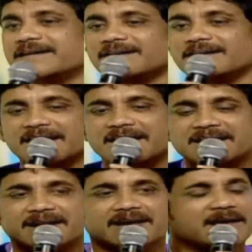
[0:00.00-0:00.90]
ఏంటి
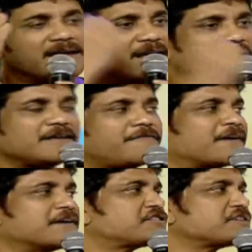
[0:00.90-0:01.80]
ఎనీ ఎనీ
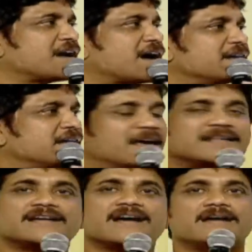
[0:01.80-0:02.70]
ఫంక్షన్ కానీ
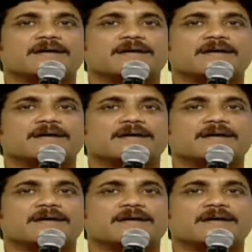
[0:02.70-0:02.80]
ఏది